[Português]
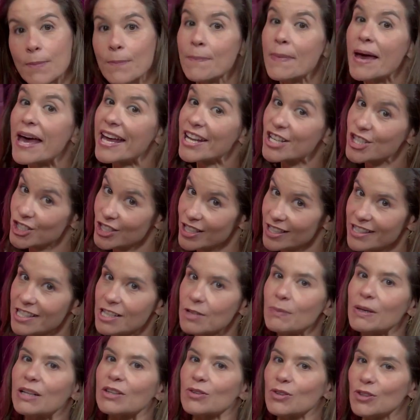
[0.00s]
médica
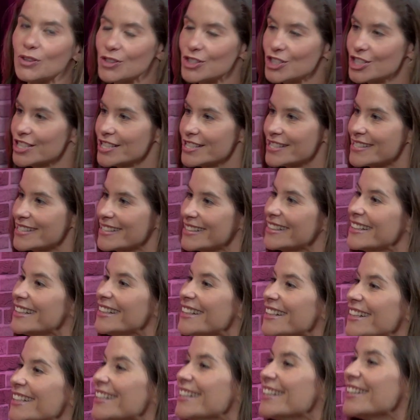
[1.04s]
dermatologista.
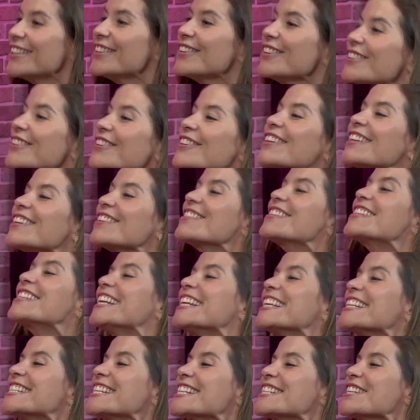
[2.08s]
Doutora
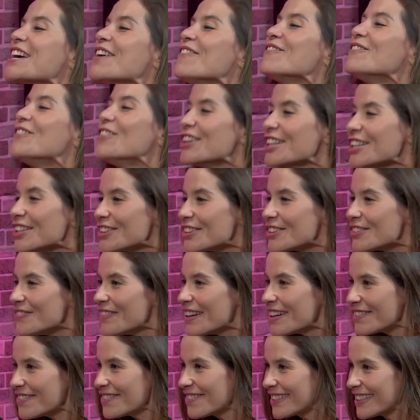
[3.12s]
Luciana, seja muito
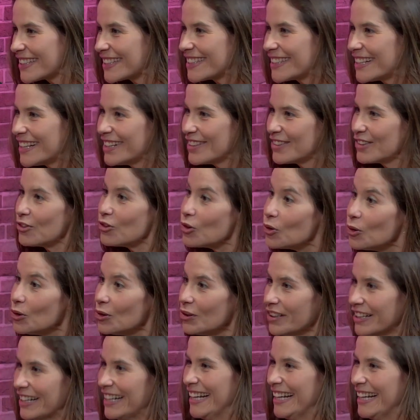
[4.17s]
bem-vinda. Lu